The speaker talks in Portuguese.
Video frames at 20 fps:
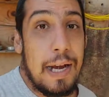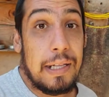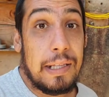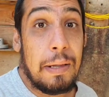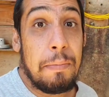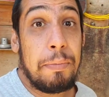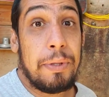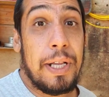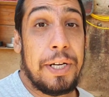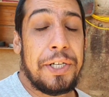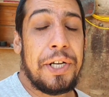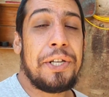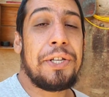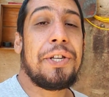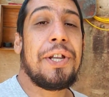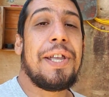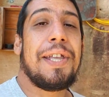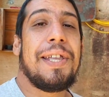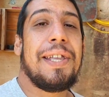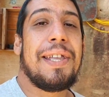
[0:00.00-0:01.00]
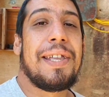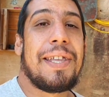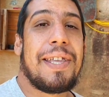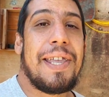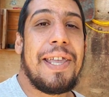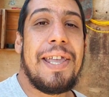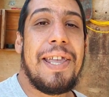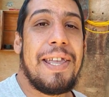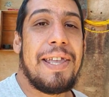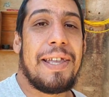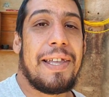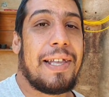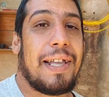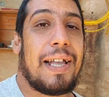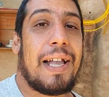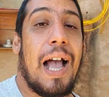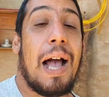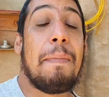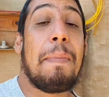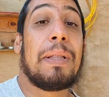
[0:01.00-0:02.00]
Tem muita gente aí que
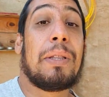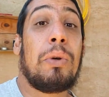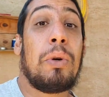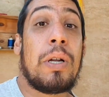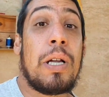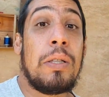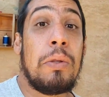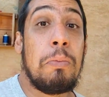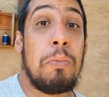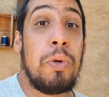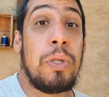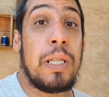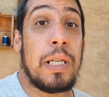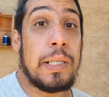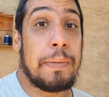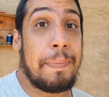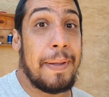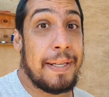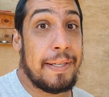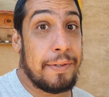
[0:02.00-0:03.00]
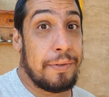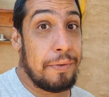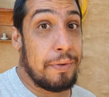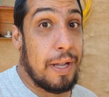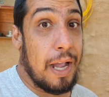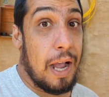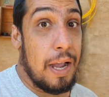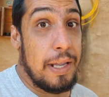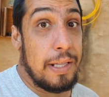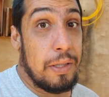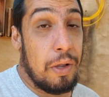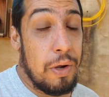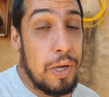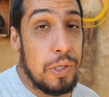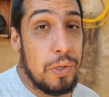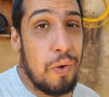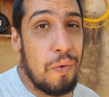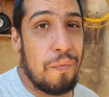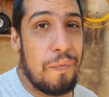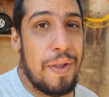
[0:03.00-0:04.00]
acaba trocando muitas peças no carro e não
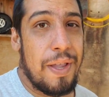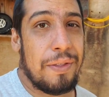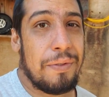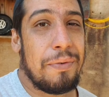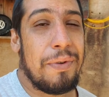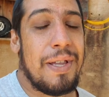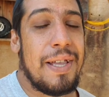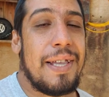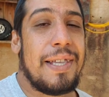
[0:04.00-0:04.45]
resolvendo.